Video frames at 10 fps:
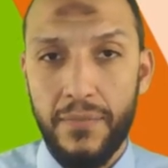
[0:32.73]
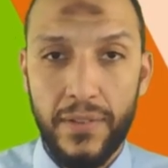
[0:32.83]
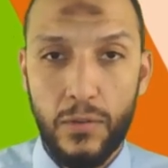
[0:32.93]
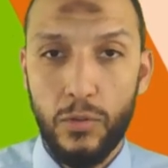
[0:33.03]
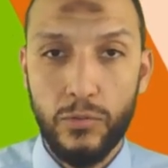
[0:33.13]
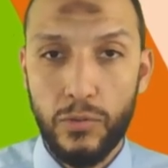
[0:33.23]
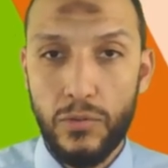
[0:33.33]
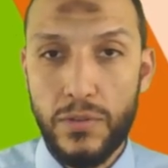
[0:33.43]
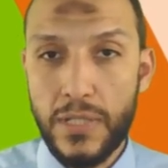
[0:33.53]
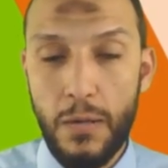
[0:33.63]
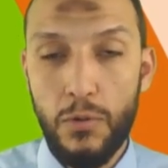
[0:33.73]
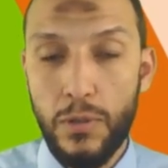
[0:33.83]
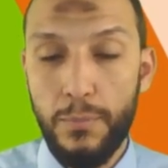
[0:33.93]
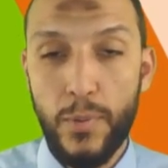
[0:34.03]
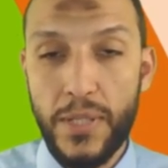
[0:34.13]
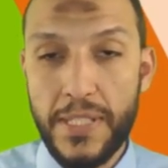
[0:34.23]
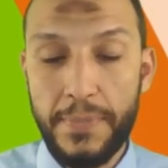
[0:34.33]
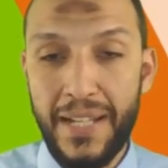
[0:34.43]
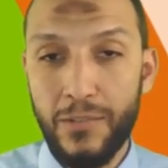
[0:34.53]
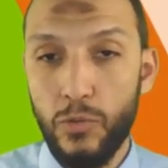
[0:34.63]
في الكنترولز او الكومبوننتس
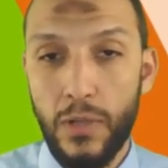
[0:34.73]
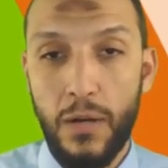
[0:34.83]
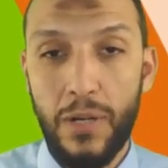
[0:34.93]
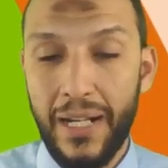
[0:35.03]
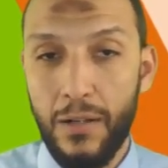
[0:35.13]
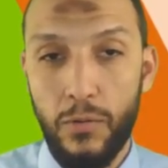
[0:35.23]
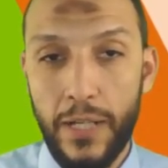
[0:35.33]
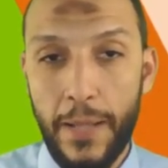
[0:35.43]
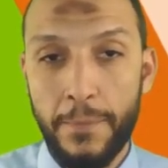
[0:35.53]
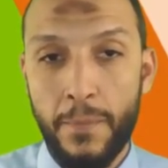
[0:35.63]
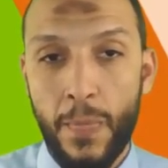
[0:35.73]
بتاعته او الحاجات كلها